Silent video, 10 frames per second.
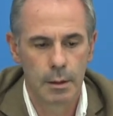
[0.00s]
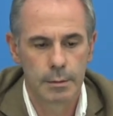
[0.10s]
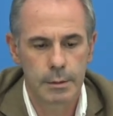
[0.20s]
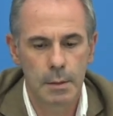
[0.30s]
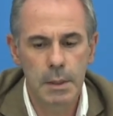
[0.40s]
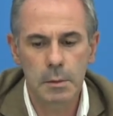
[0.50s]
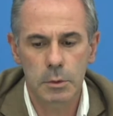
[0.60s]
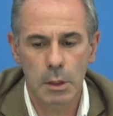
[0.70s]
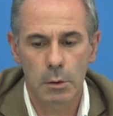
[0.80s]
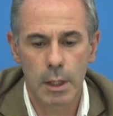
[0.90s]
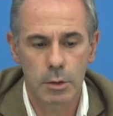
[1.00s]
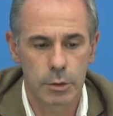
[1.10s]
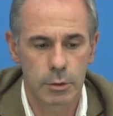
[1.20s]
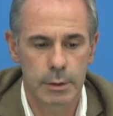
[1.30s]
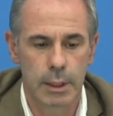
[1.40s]
También hemos abordado
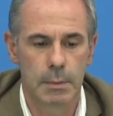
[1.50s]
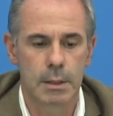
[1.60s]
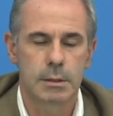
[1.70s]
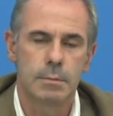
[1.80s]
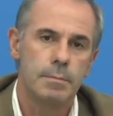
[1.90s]
otros temas,